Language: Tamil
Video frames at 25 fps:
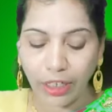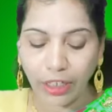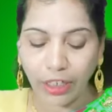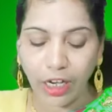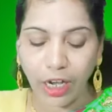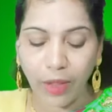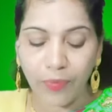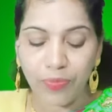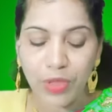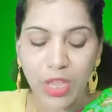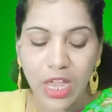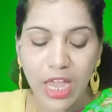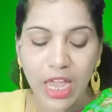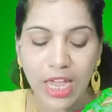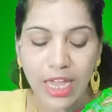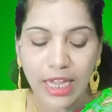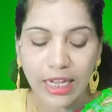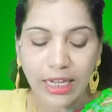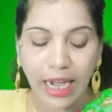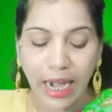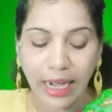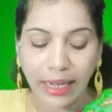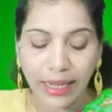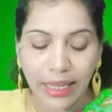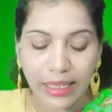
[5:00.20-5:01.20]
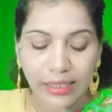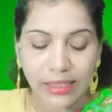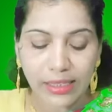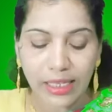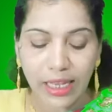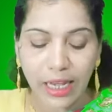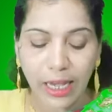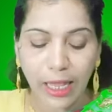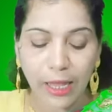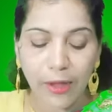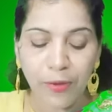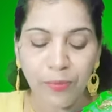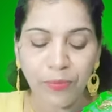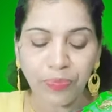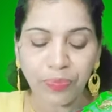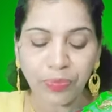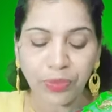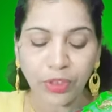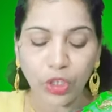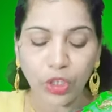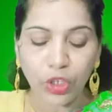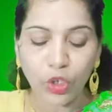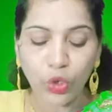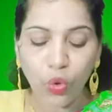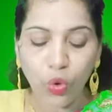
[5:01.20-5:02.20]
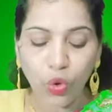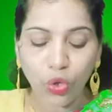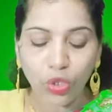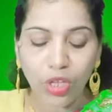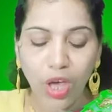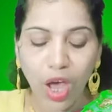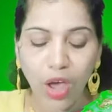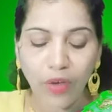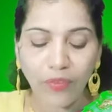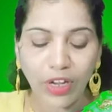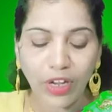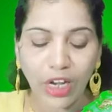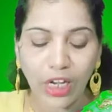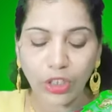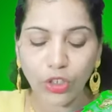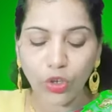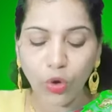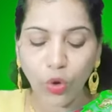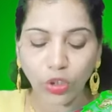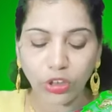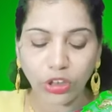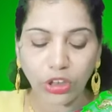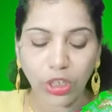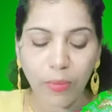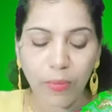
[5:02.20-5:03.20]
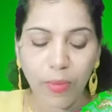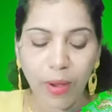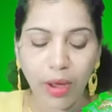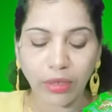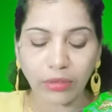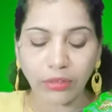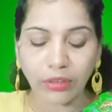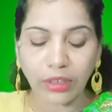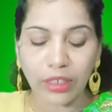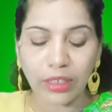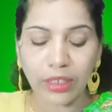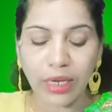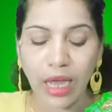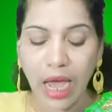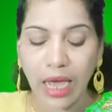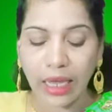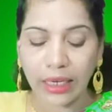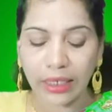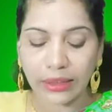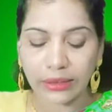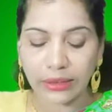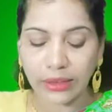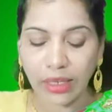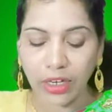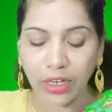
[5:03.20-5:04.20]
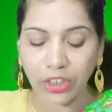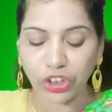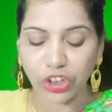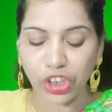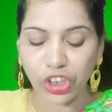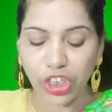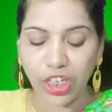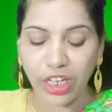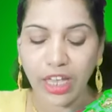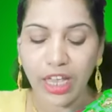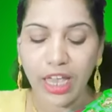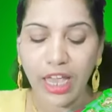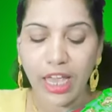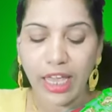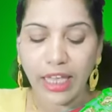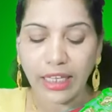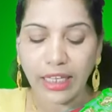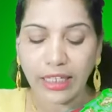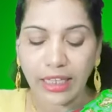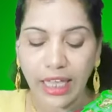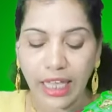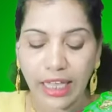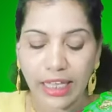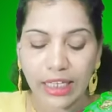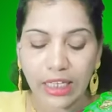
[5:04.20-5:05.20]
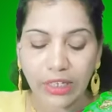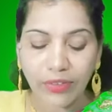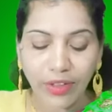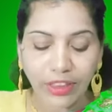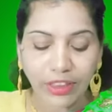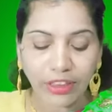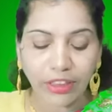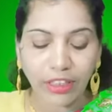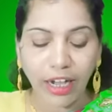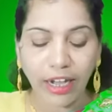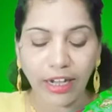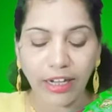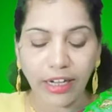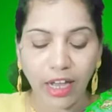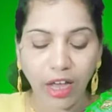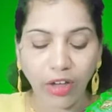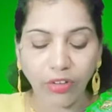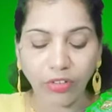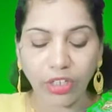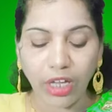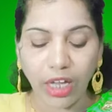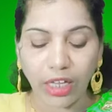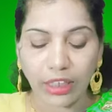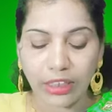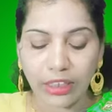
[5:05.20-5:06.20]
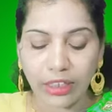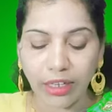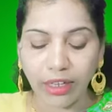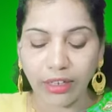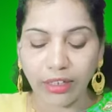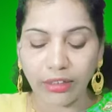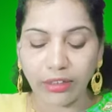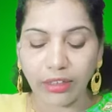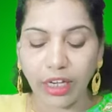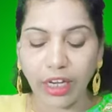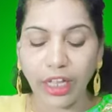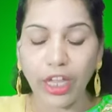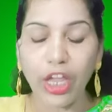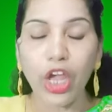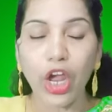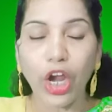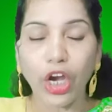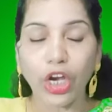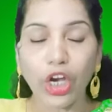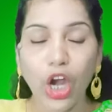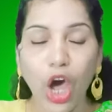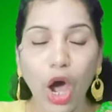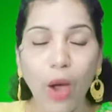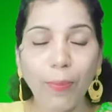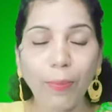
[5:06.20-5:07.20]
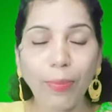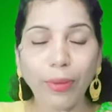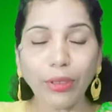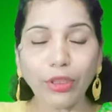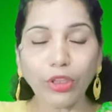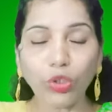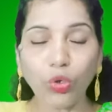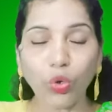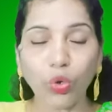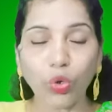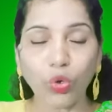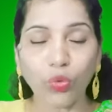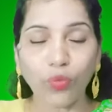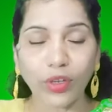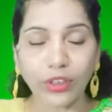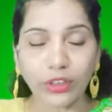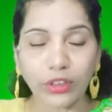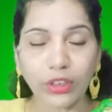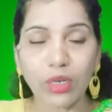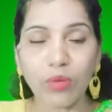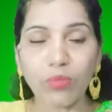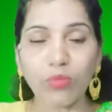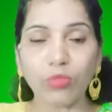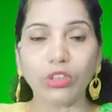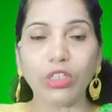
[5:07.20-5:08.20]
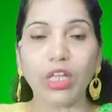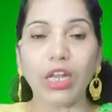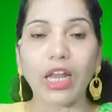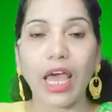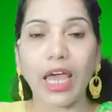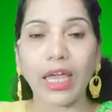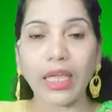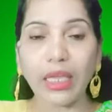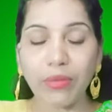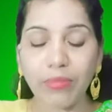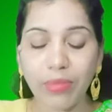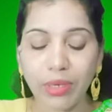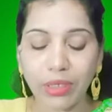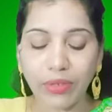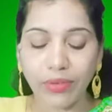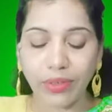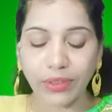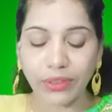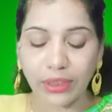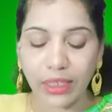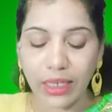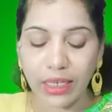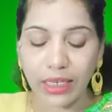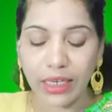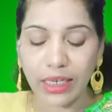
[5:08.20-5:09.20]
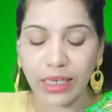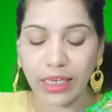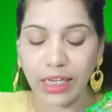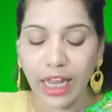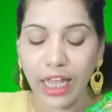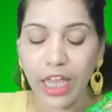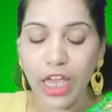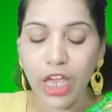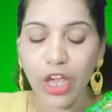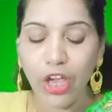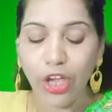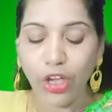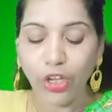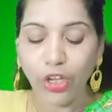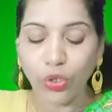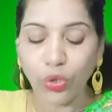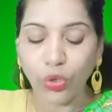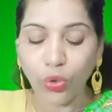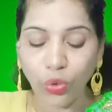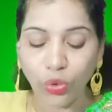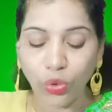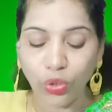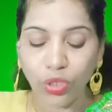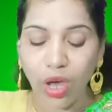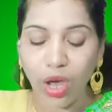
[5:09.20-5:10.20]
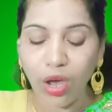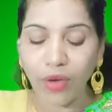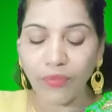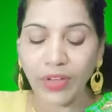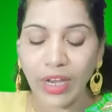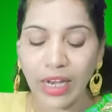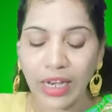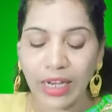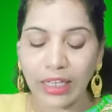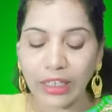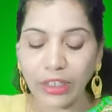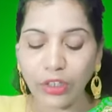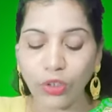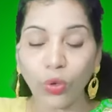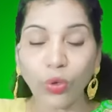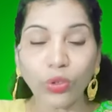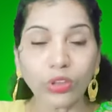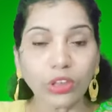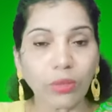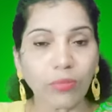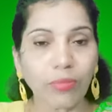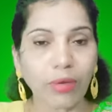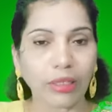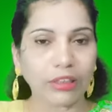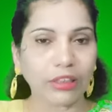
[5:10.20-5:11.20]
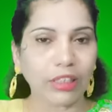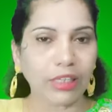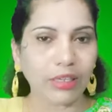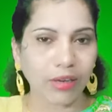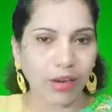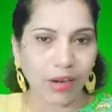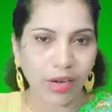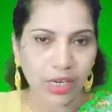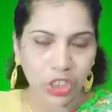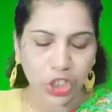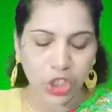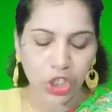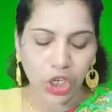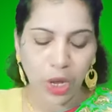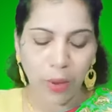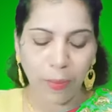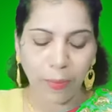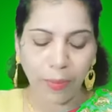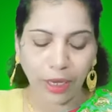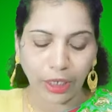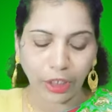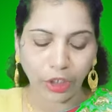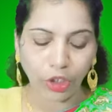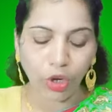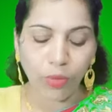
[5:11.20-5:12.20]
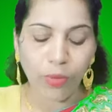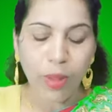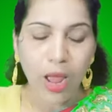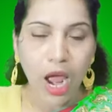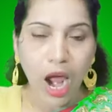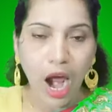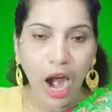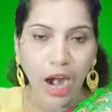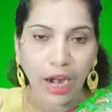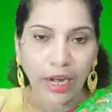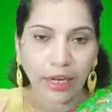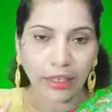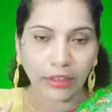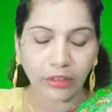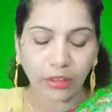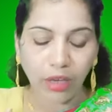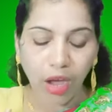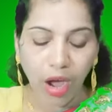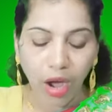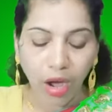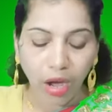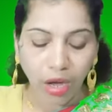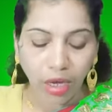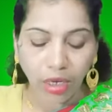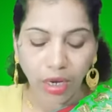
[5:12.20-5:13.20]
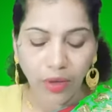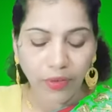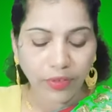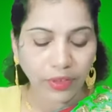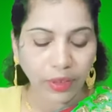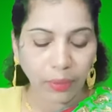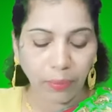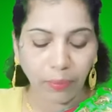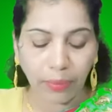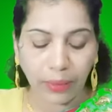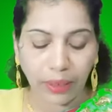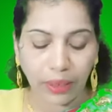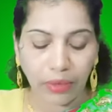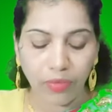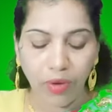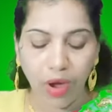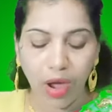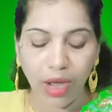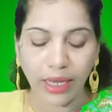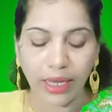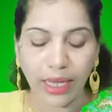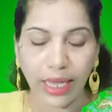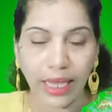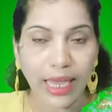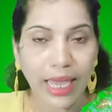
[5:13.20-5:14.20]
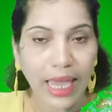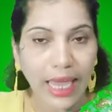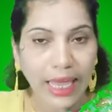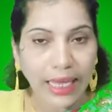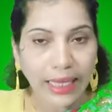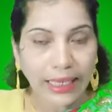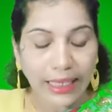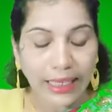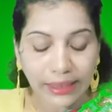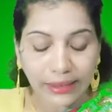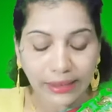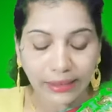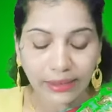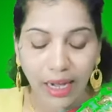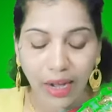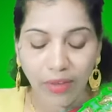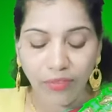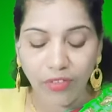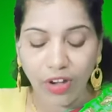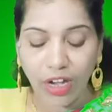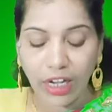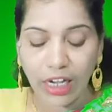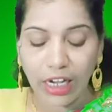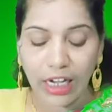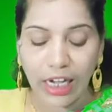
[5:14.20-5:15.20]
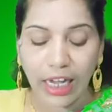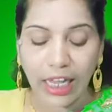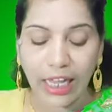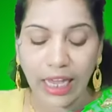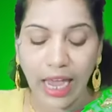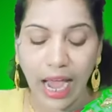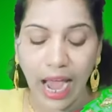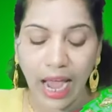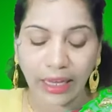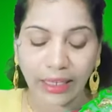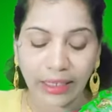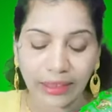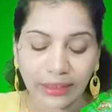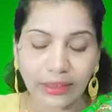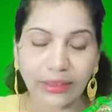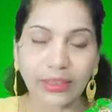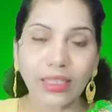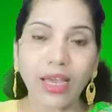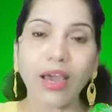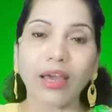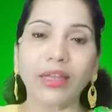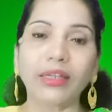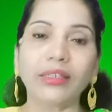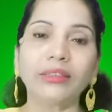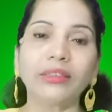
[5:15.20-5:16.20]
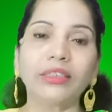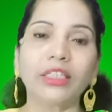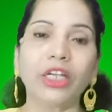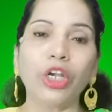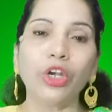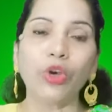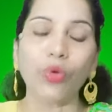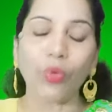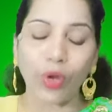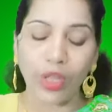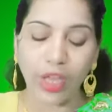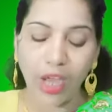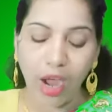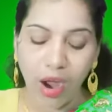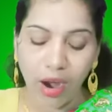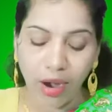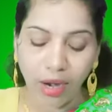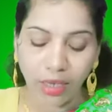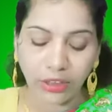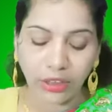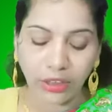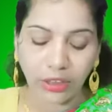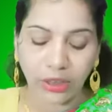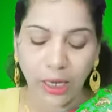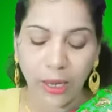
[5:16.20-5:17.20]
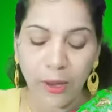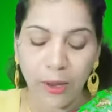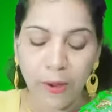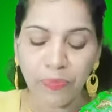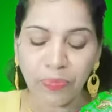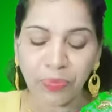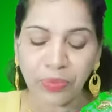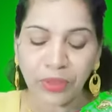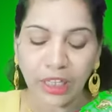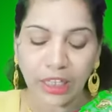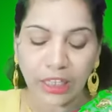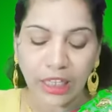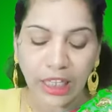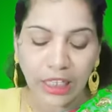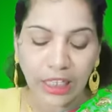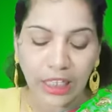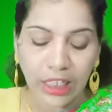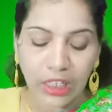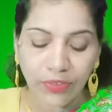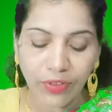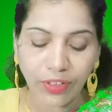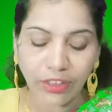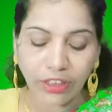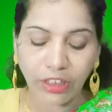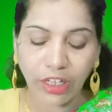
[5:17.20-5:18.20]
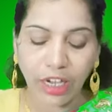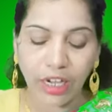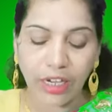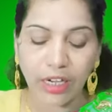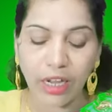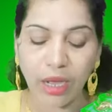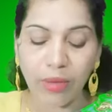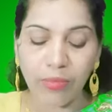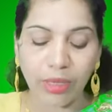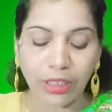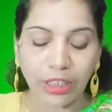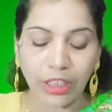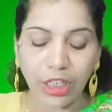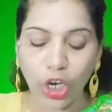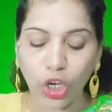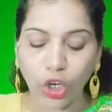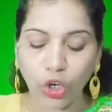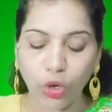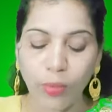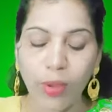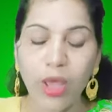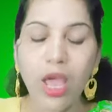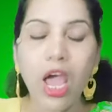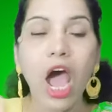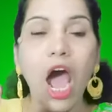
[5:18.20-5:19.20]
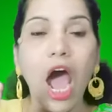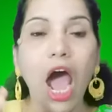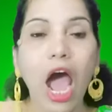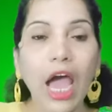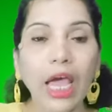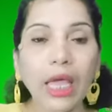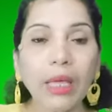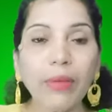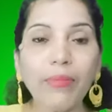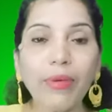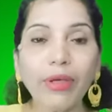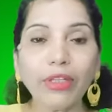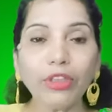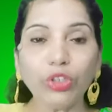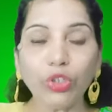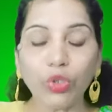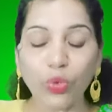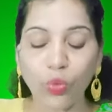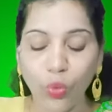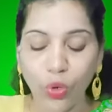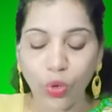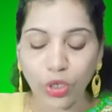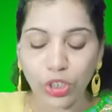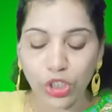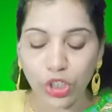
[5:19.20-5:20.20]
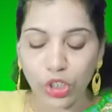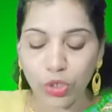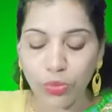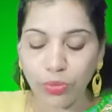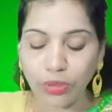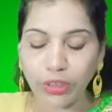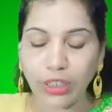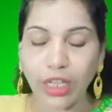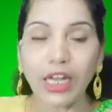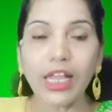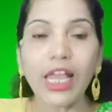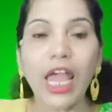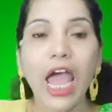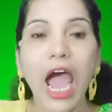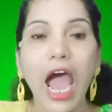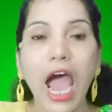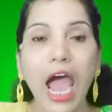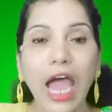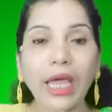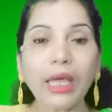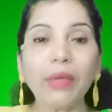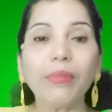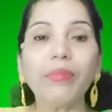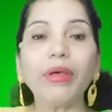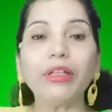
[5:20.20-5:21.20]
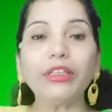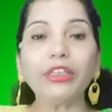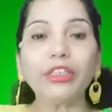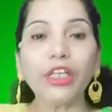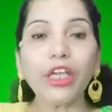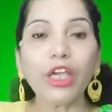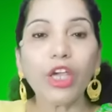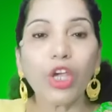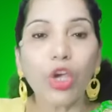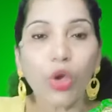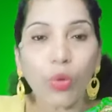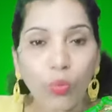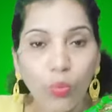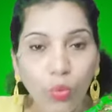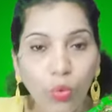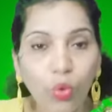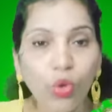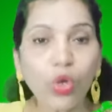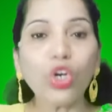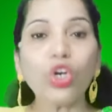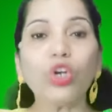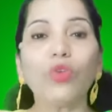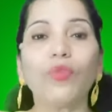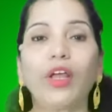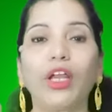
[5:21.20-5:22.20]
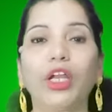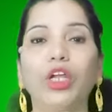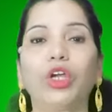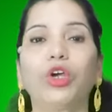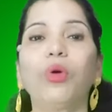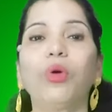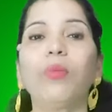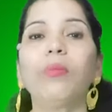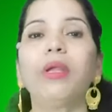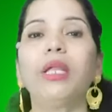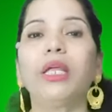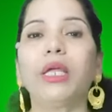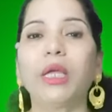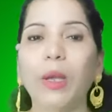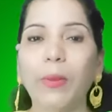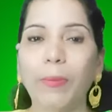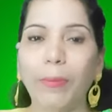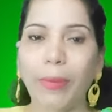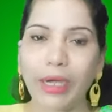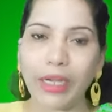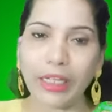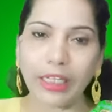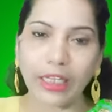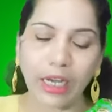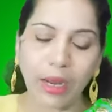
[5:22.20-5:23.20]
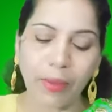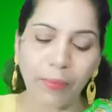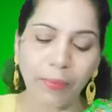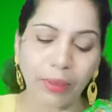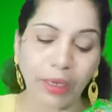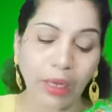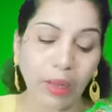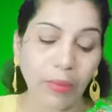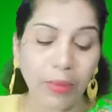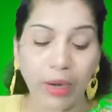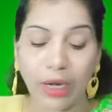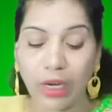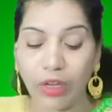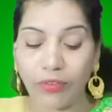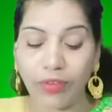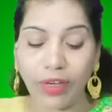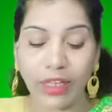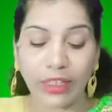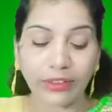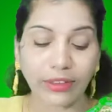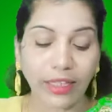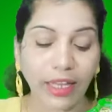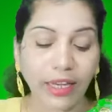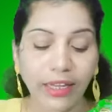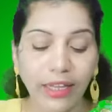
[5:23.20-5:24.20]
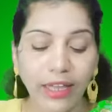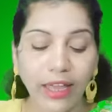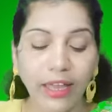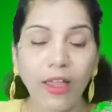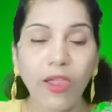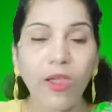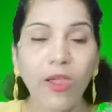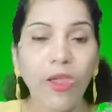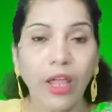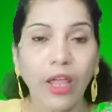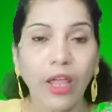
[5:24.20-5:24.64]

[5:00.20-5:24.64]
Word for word: பார்க்கலாம் கடைசியிலே யூதாவில் யோசபாத்தின் அரசாட்சி இதை இருபத்தி ரெண்டாவது அதிகாரத்திலே நாற்பத்தி ஒரு வசனம் முதல் ஐம்பது வசனங்களிலே யூதாவில் யோசபாத்தின் ஆட்சியை பார்க்கிறோம் அடுத்த ஆறாவது பிரிவாக இஸ்ரவேலிலே அகசிய அரசரினுடைய ஆட்சி இதை இருபத்தி ரெண்டாம் அதிகாரம் ஐம்பத்தி ஒன்று முதல் ஐம்பத்தி மூன்று வரைக்கும் நீங்கள் படிக்கலாம் பிரியமானவர்களே சரிங்க